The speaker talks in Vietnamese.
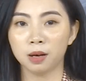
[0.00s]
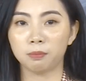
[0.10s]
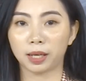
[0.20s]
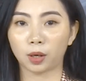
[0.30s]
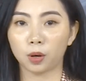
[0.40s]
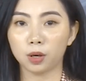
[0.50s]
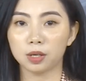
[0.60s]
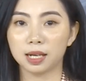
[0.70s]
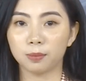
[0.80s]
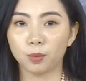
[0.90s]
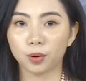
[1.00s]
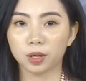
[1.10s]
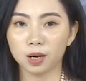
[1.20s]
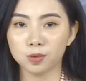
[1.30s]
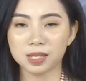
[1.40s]
mà nó còn là một
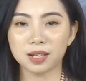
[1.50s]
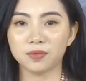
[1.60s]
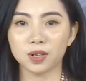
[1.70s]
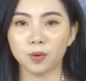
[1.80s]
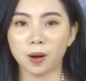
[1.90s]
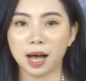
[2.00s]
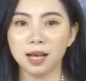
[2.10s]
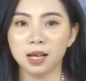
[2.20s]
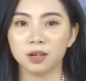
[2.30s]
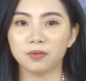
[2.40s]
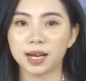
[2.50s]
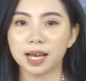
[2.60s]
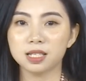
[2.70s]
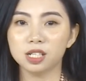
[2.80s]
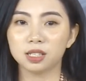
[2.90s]
không gian văn hóa và
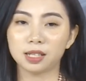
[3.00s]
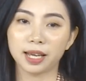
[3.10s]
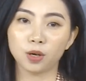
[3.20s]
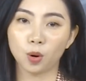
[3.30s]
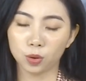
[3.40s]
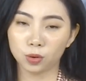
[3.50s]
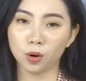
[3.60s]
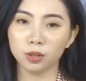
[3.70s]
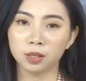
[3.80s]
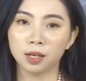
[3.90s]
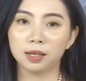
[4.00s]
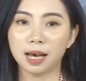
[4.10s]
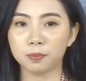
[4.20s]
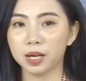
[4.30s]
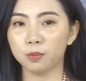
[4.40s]
đã trở thành hồn cốt
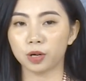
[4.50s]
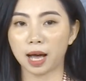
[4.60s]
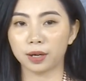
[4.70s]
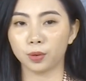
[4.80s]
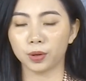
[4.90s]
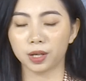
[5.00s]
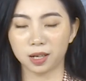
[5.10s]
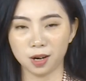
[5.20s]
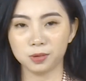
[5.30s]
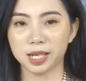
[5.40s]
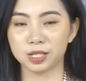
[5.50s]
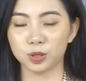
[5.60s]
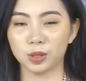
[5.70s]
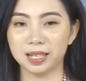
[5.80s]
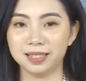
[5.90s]
làm nên một Hà Nội không thể
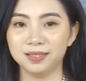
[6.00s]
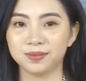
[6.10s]
trộn lẫn.